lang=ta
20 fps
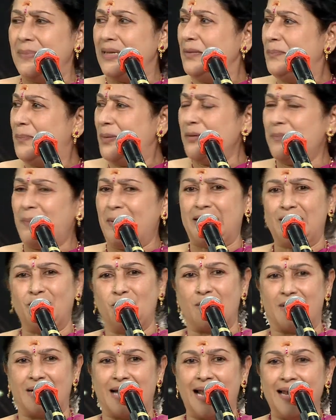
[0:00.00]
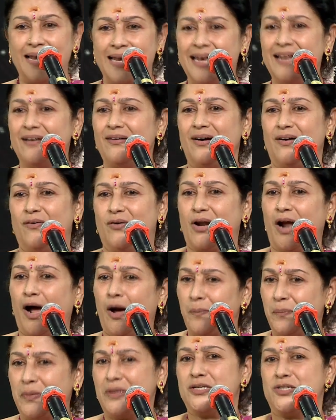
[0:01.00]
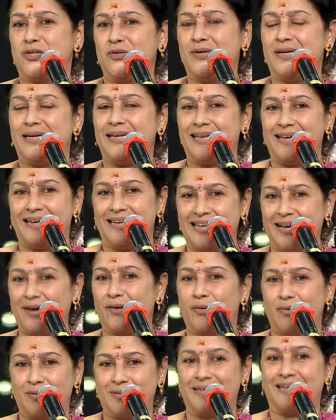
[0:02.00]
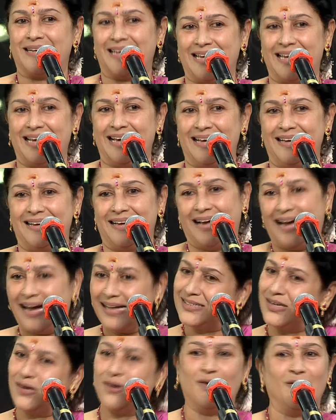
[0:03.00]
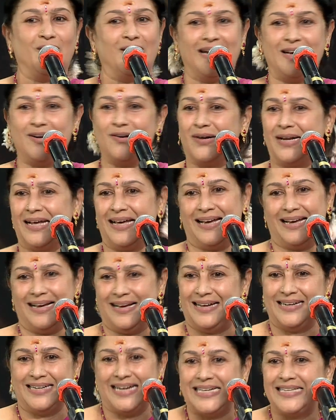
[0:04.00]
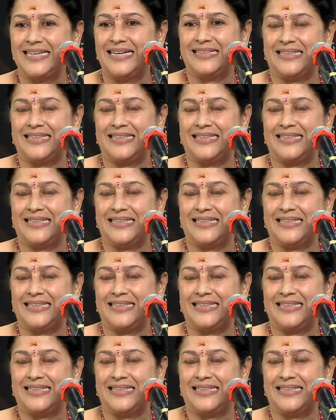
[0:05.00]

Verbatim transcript: இப்படிப்பட்ட ஒரு நல்ல ஒரு ஆப்பர்ச்சுனிட்டியை நீங்கள் கொடுத்துருக்கீங்க அதுக்கும் என்னோட நன்றியை